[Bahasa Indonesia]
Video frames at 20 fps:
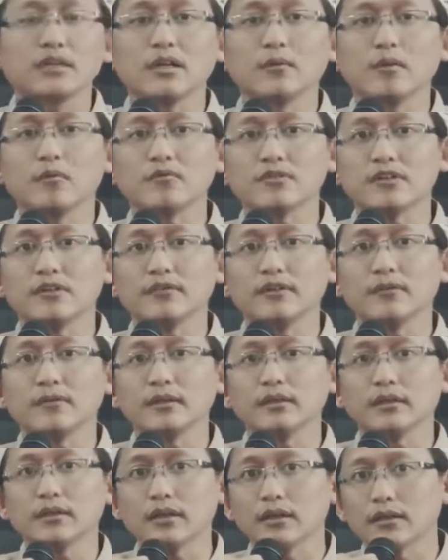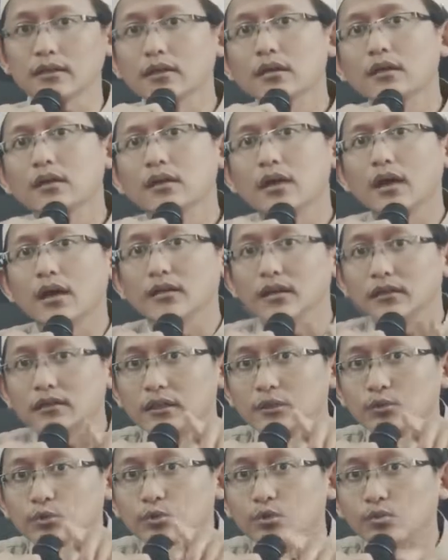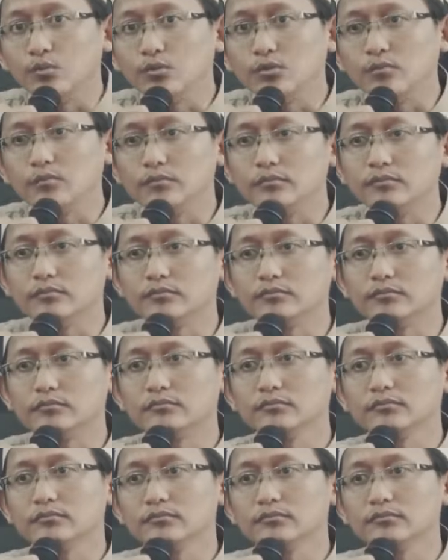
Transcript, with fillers: Sementara Imam Syafi'i mengatakan ayat itu umum